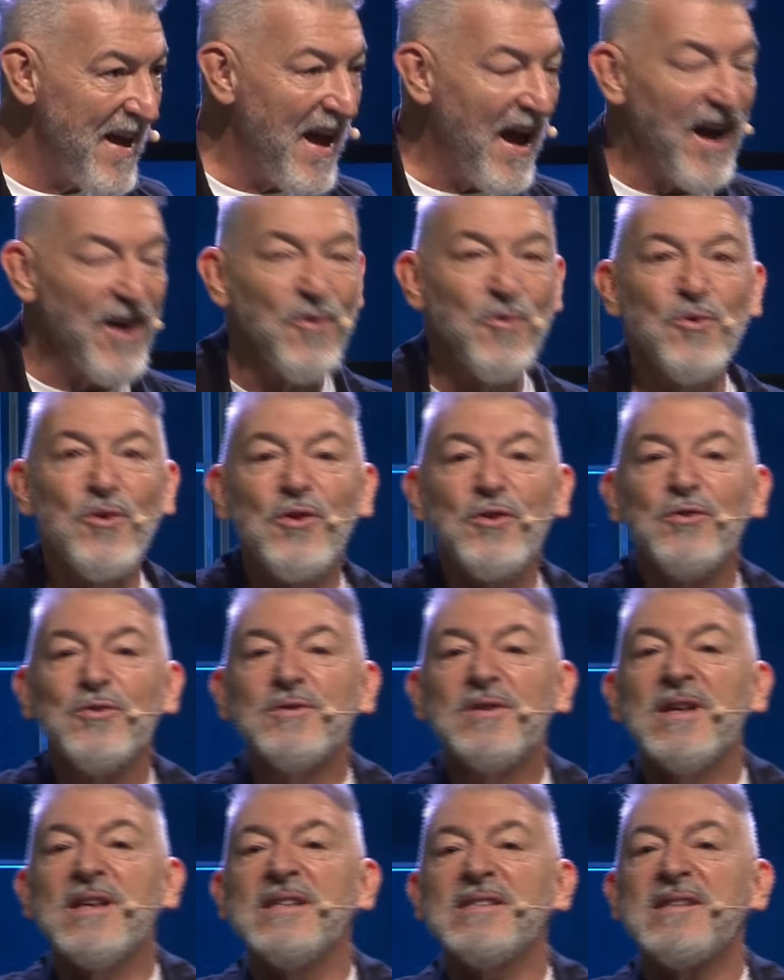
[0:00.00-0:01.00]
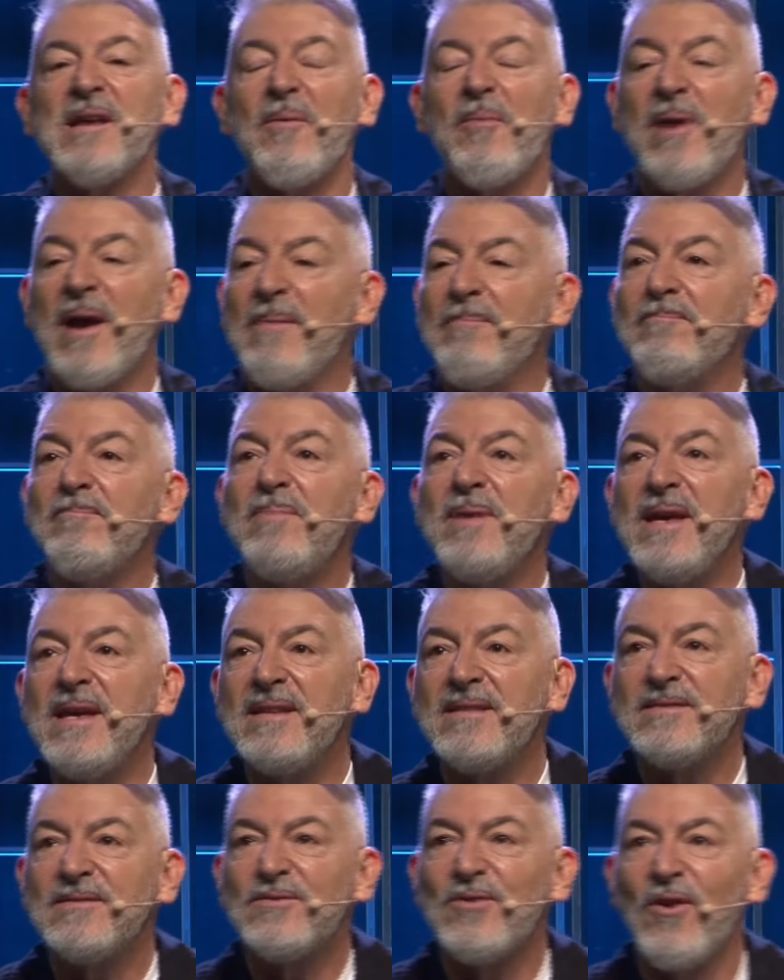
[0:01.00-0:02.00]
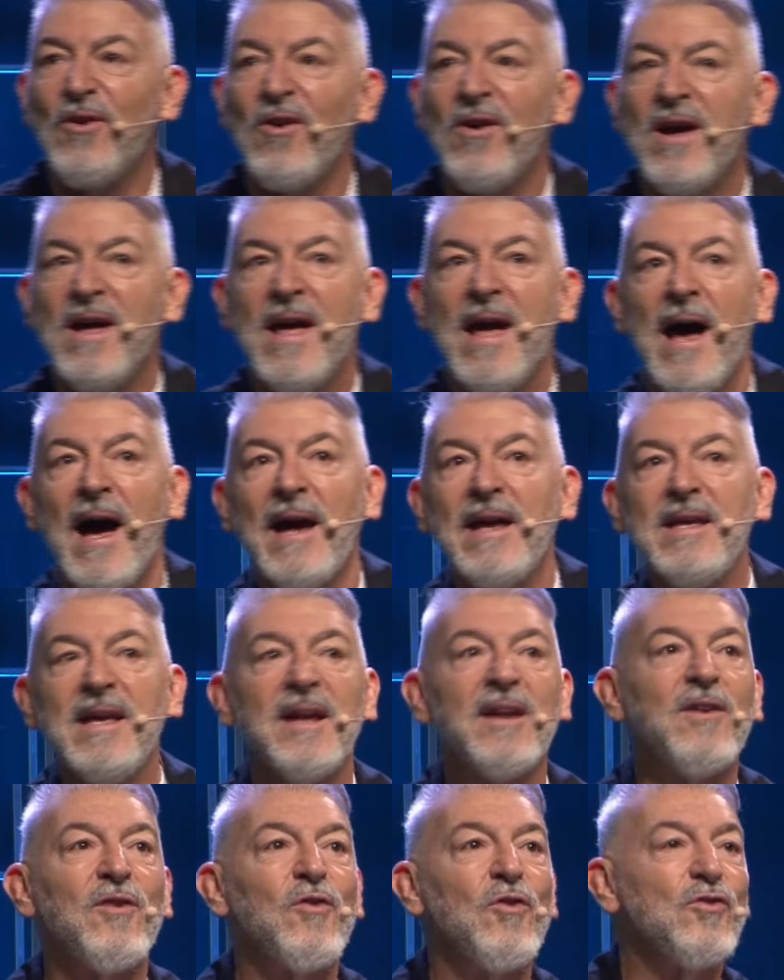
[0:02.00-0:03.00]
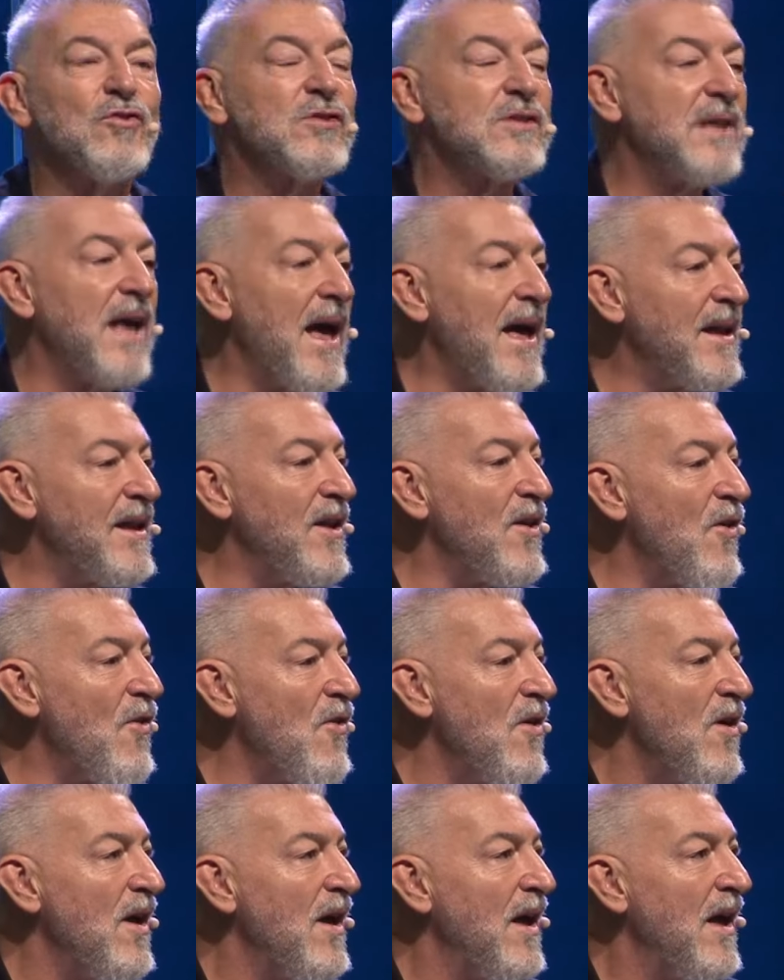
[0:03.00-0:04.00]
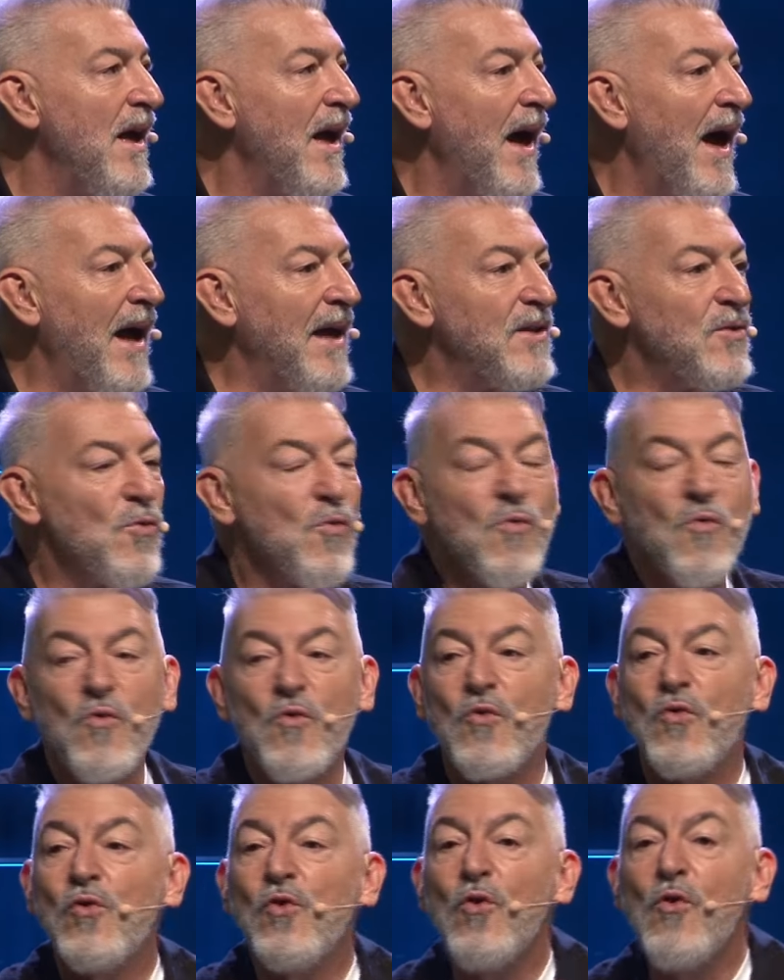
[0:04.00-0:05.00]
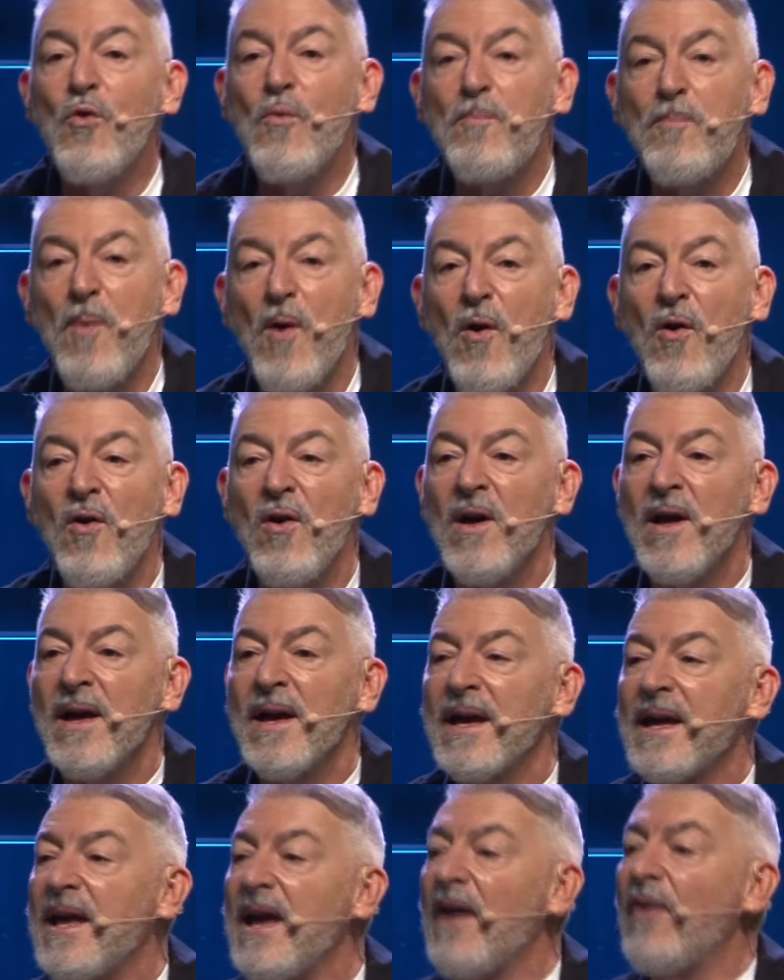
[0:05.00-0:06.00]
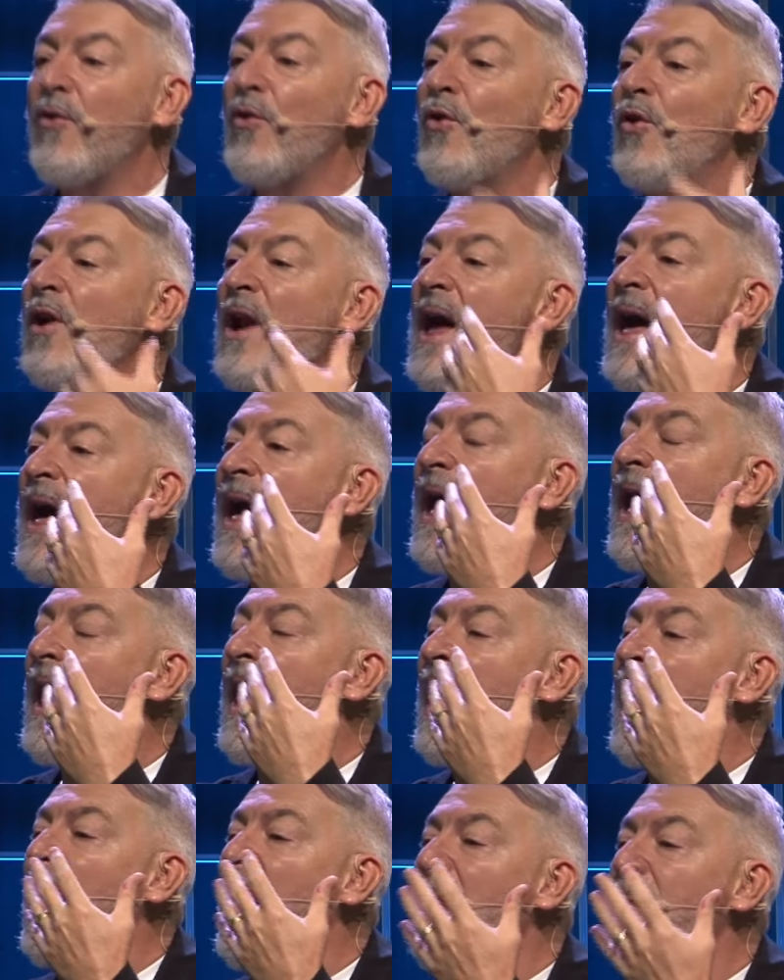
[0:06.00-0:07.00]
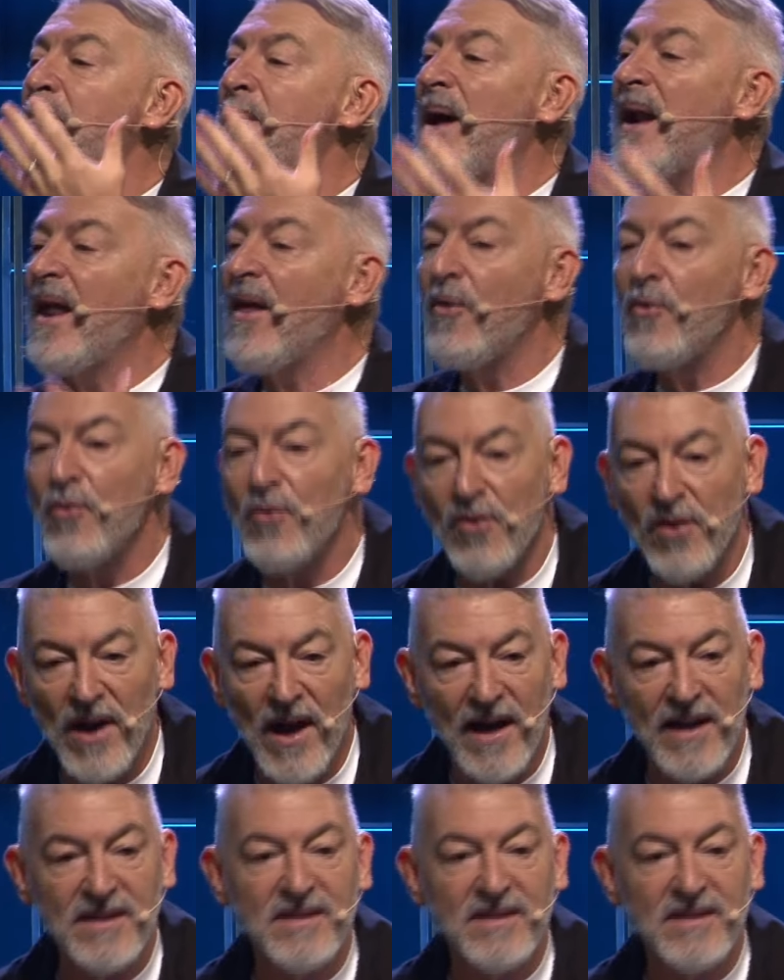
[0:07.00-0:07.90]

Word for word: Algunos de ustedes habrán visto, ahí en Rosario hay un grupo que adora a Maradona.